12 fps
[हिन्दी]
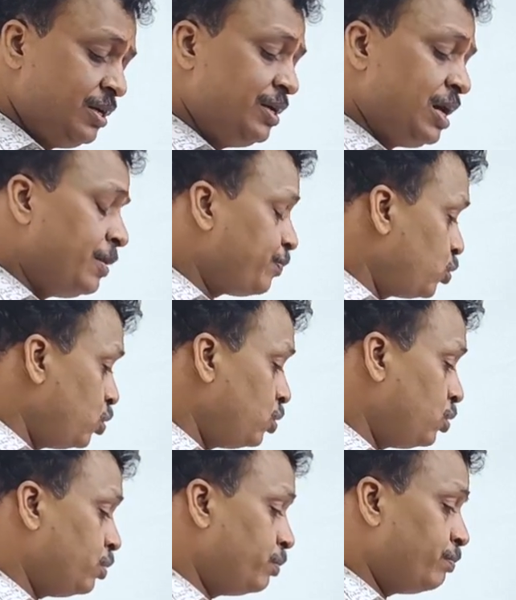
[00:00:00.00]
आपको
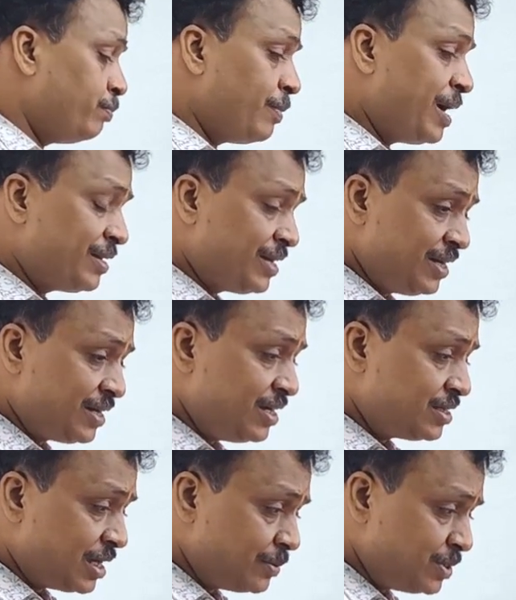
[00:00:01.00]
मार्केट के
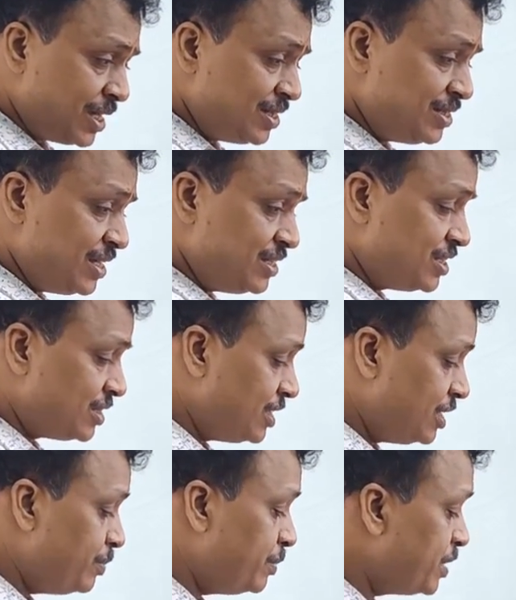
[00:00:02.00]
हिसाब से आज ये
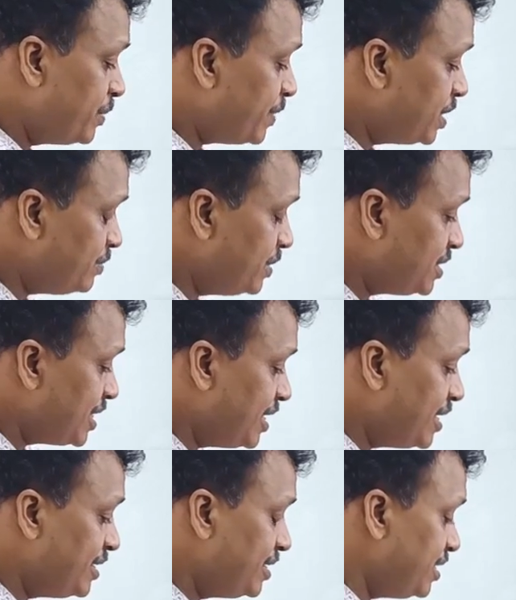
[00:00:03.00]
जितनी भी मेरे पास में चाय आई